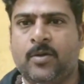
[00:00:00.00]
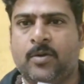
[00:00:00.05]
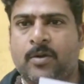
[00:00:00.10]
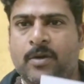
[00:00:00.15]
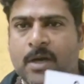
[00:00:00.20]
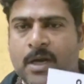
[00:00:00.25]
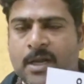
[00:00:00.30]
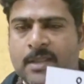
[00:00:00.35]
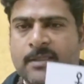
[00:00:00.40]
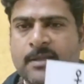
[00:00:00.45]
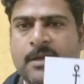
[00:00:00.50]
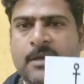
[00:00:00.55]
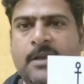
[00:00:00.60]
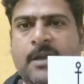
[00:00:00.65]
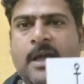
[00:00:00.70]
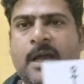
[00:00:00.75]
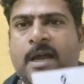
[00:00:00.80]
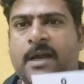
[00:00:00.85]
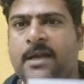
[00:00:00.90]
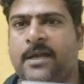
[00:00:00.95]
ஒரு காலத்துல
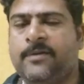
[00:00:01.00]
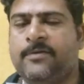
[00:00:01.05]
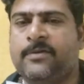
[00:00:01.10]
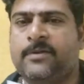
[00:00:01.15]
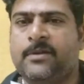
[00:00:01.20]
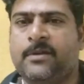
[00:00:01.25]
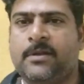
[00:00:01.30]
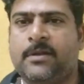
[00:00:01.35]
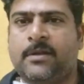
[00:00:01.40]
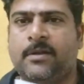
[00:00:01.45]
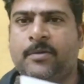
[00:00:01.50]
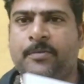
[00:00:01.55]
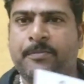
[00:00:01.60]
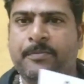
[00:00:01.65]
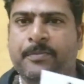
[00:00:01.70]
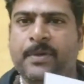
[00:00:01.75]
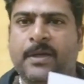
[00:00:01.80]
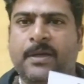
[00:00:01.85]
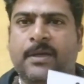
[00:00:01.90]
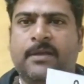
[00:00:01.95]
நானே வந்து
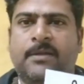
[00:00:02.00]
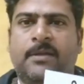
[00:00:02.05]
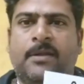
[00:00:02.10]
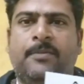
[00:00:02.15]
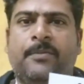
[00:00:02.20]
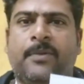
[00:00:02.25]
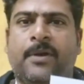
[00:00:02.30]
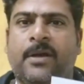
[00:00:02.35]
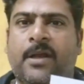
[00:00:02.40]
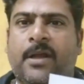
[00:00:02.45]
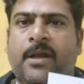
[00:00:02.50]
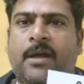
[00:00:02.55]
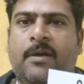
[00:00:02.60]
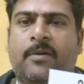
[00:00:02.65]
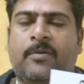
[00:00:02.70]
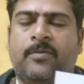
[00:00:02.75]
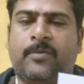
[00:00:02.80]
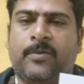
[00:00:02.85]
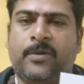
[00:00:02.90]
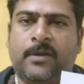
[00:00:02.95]
ரொம்ப
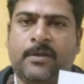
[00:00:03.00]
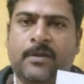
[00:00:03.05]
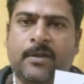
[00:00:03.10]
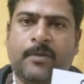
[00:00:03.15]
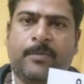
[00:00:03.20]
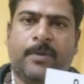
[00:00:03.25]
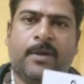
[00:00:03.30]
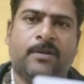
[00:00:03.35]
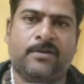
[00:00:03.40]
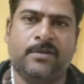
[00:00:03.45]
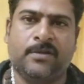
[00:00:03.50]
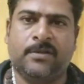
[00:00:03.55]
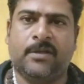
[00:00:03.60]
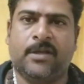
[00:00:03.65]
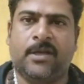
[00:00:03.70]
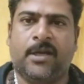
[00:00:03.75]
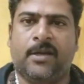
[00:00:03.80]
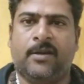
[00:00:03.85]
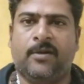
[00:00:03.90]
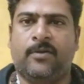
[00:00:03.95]
எதிர்மறையாகவும் எதிர்மறை
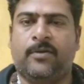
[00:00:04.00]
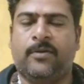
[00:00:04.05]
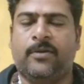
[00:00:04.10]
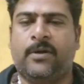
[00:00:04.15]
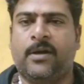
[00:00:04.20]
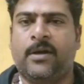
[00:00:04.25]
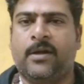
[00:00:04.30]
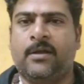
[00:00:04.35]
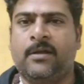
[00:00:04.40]
சிந்தனைகளோட